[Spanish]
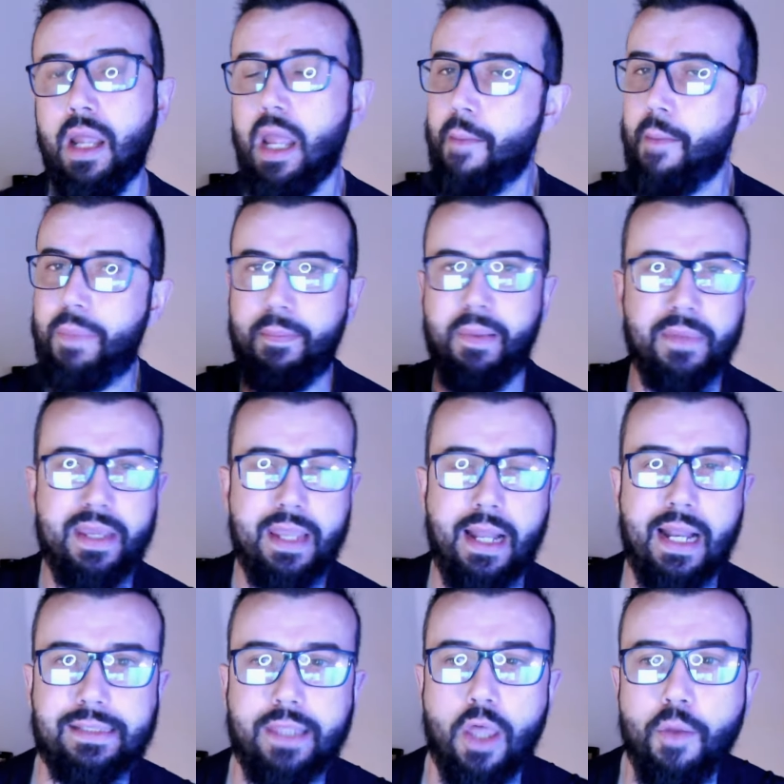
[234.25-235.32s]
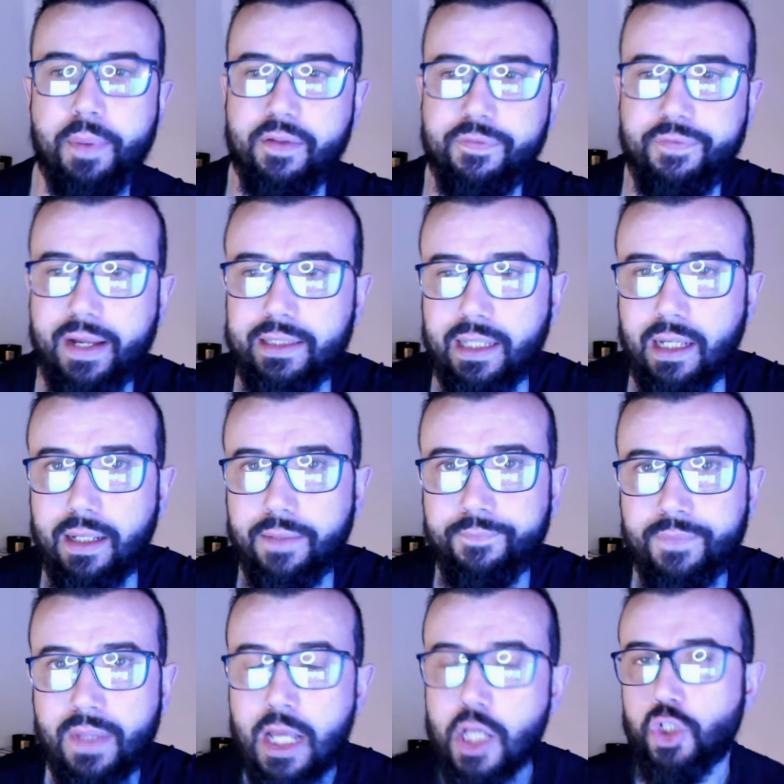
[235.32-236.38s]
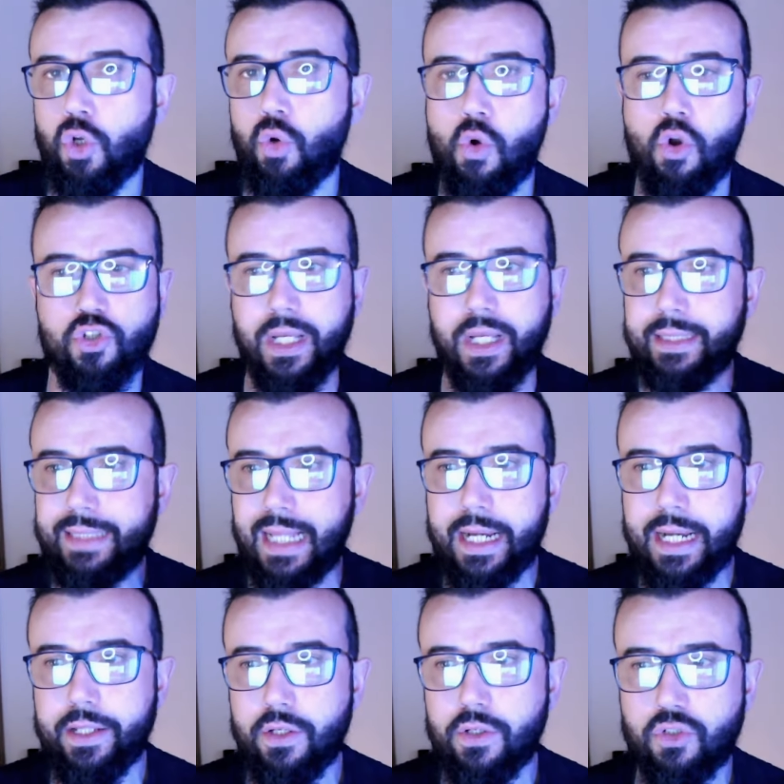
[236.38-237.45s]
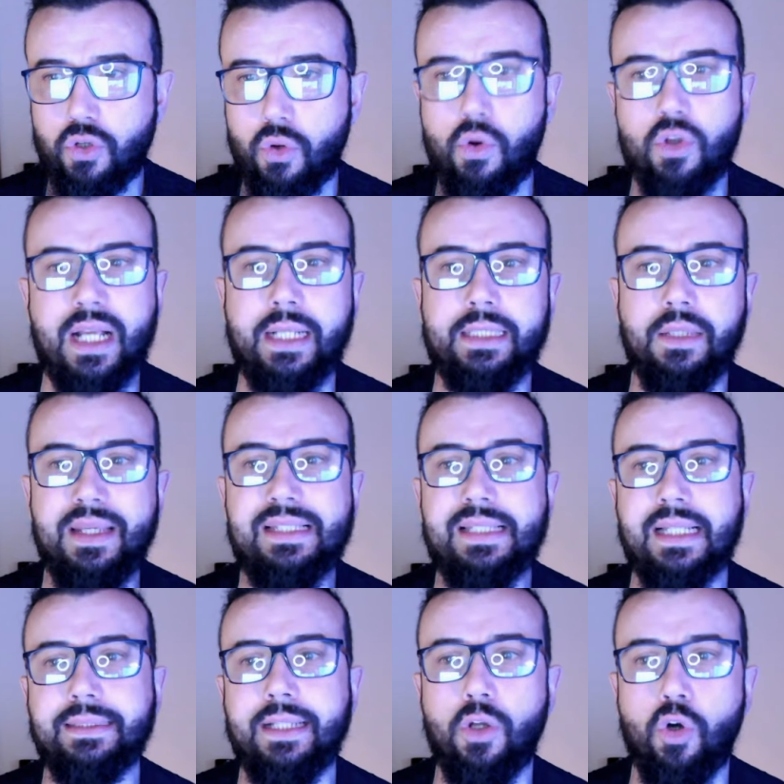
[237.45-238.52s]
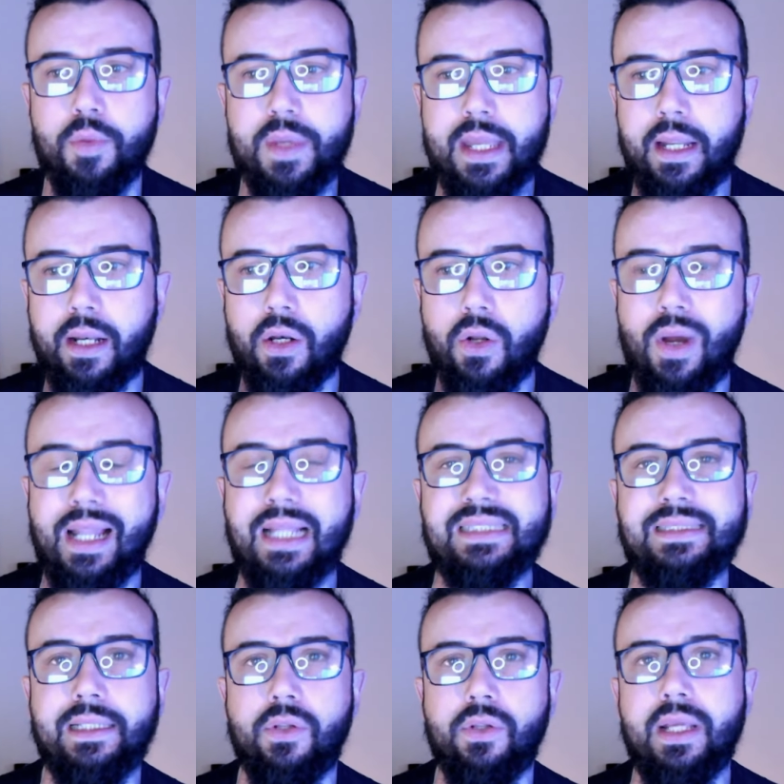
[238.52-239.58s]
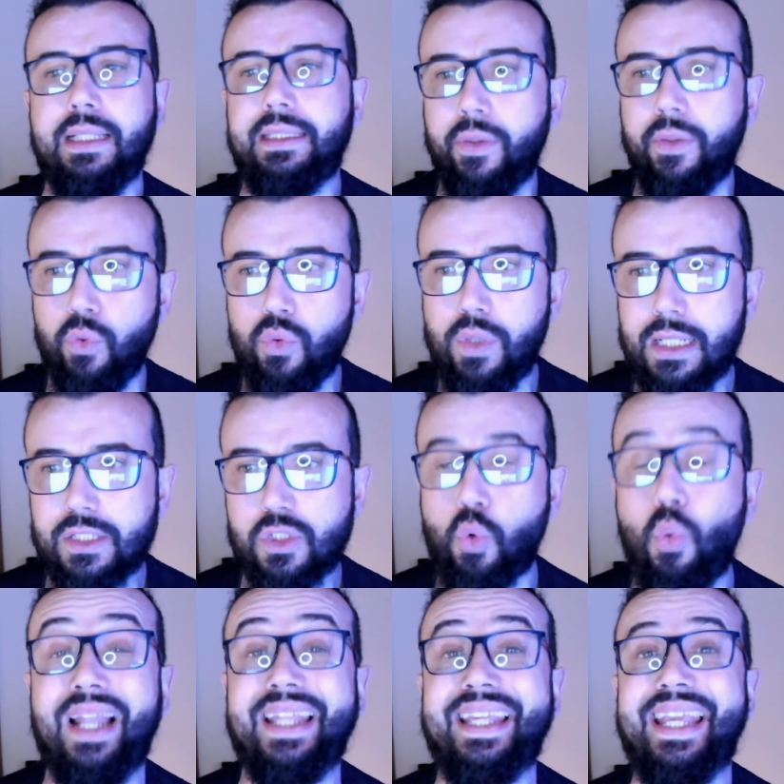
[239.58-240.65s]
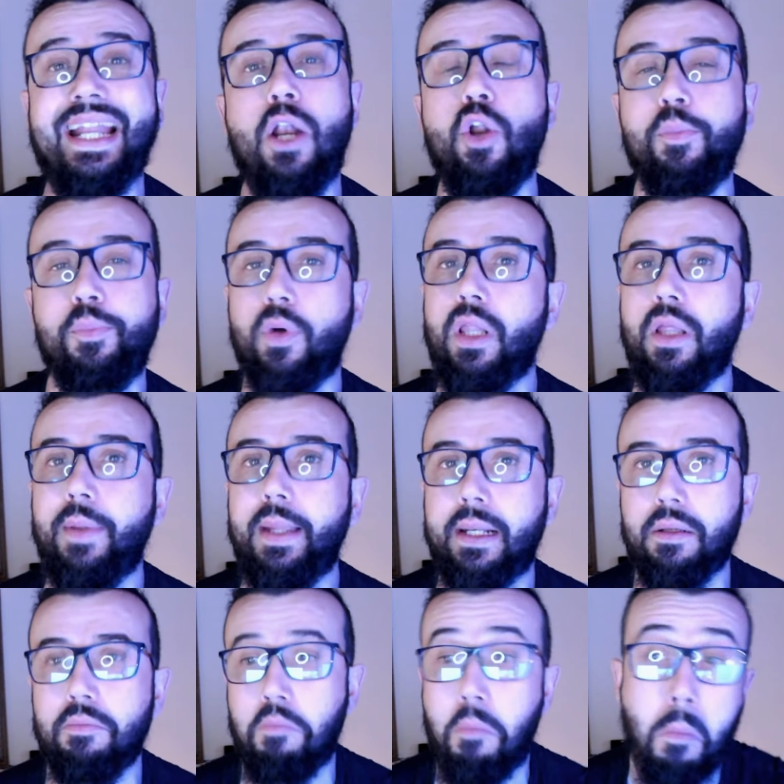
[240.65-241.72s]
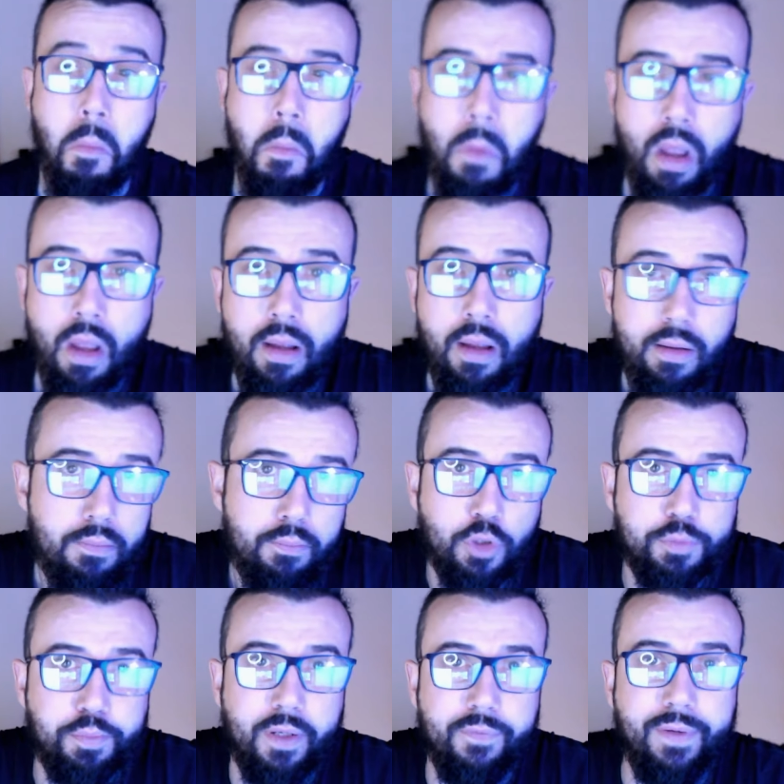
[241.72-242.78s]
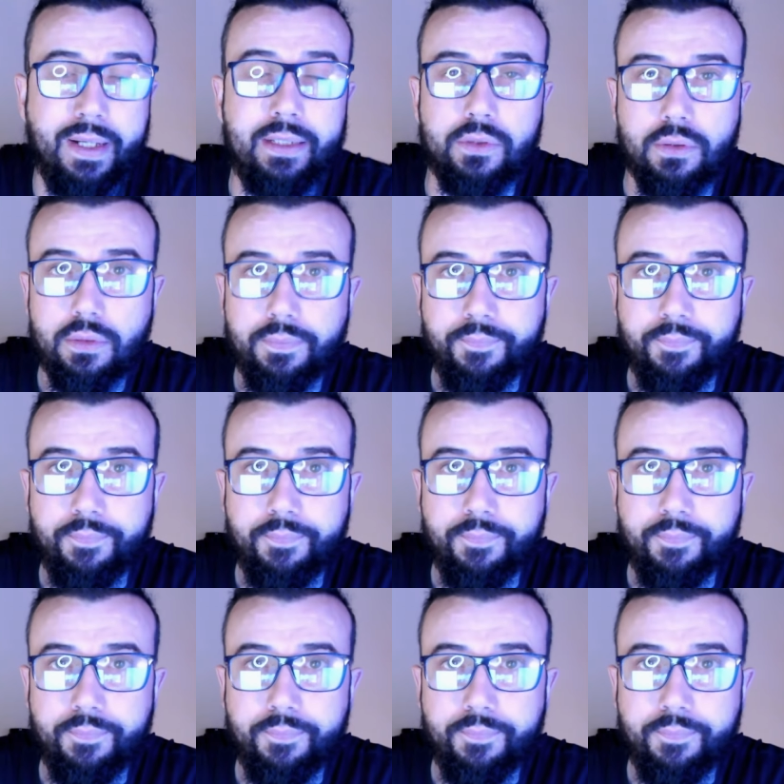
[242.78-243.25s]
Pepa Millán ha estado perfecta. Son unos sectarios, son unos activistas del gobierno, al estilo dictaduras, cualquiera lo puede ver. Pues perfecto.